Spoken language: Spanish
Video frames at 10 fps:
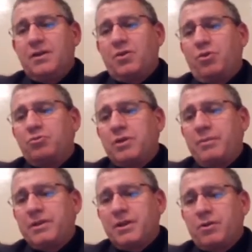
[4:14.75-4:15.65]

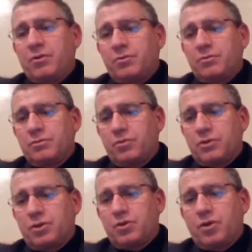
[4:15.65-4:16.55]
conjuntamente con
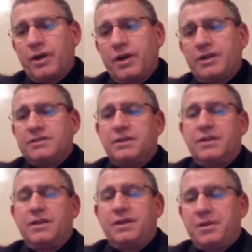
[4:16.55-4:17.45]
nuestros colegas
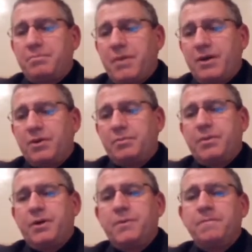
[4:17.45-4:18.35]
y hermanos del
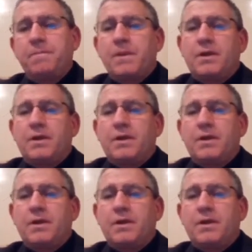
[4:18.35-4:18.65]
Perú